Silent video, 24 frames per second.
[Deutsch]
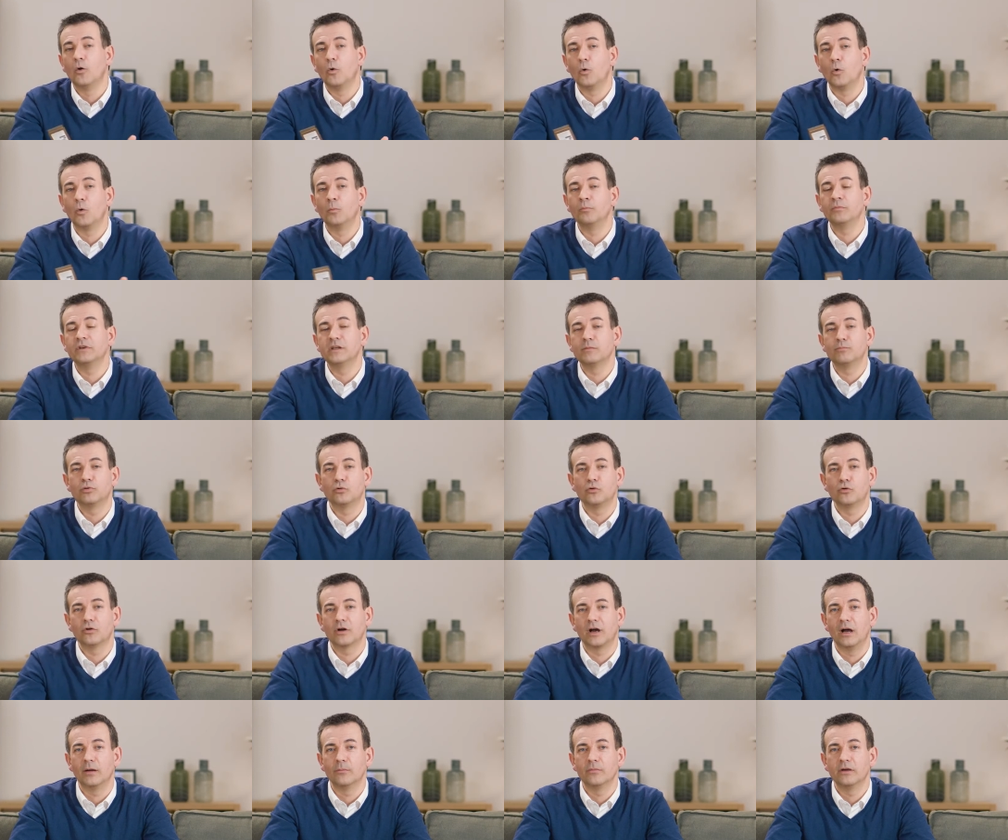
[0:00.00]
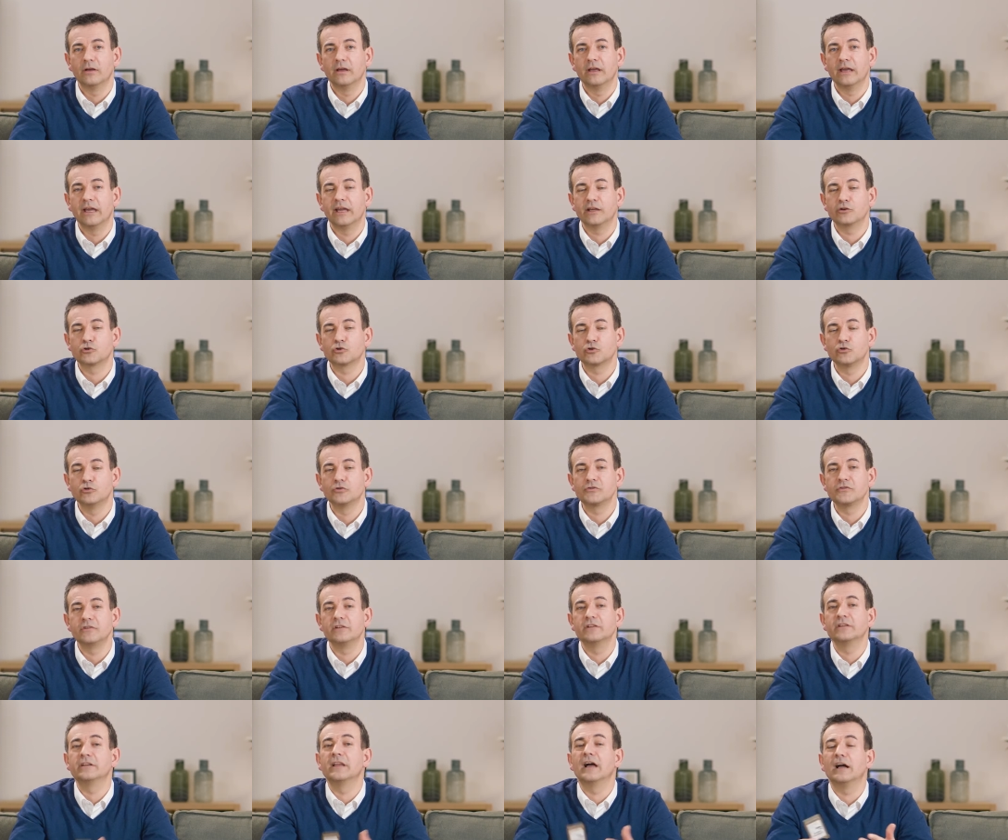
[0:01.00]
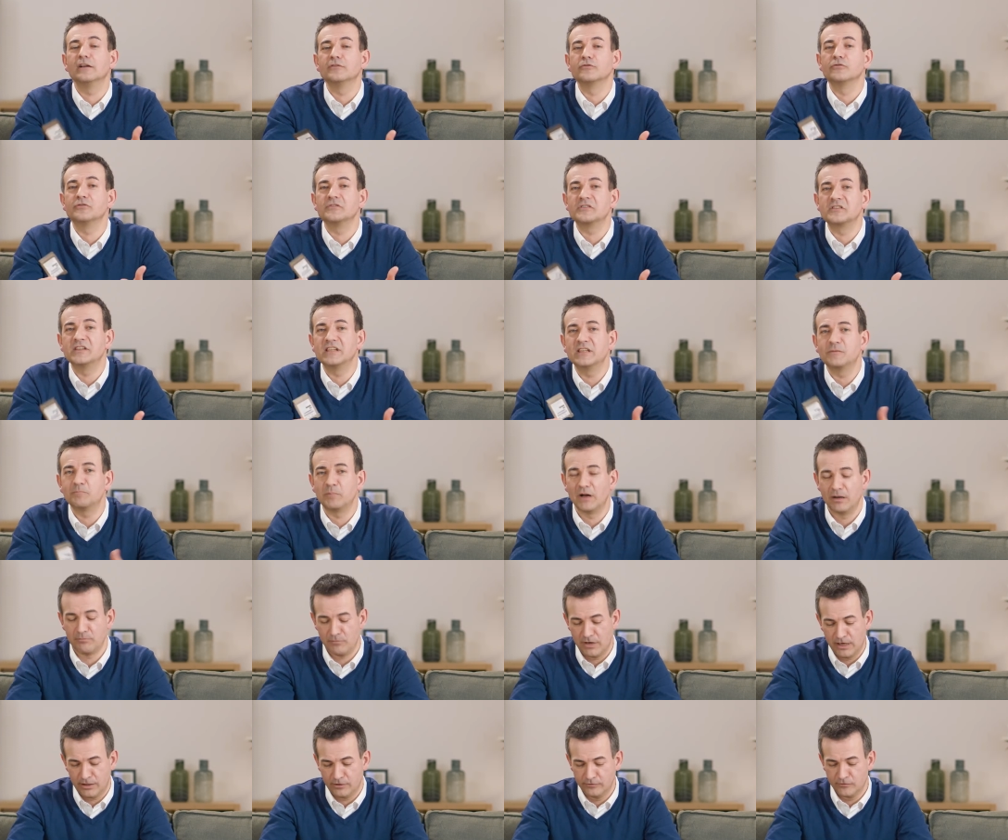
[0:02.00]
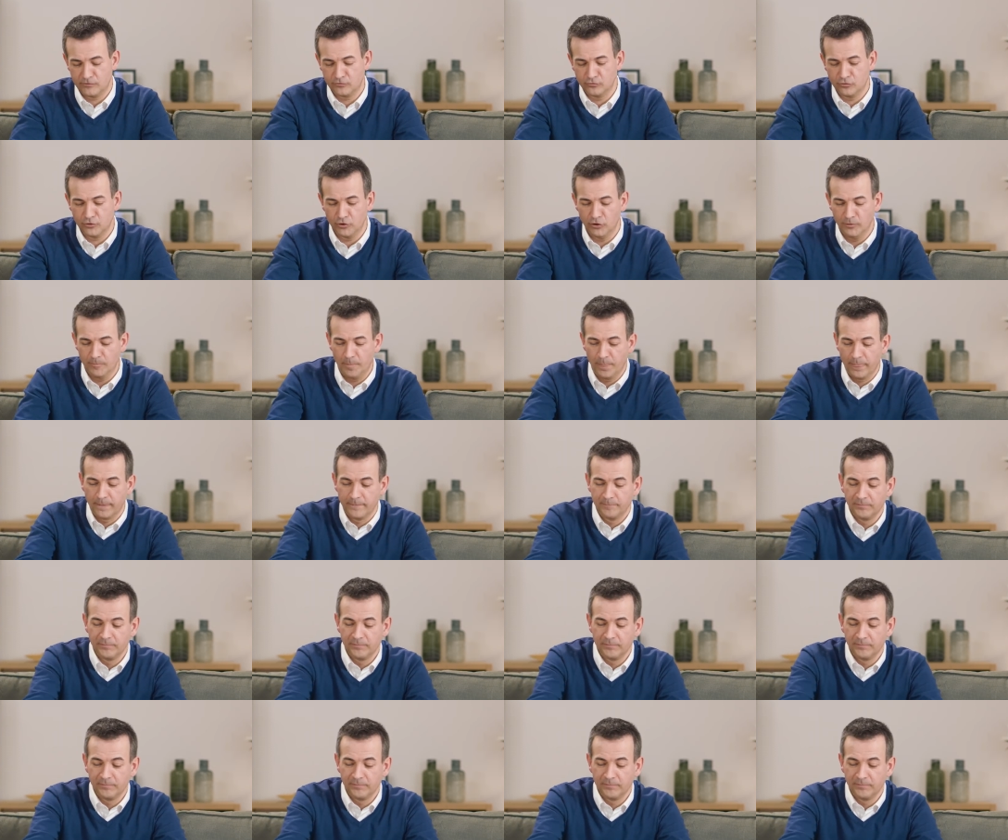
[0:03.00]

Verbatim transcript: um die Programme entschlüsseln, also sichtbar machen zu können.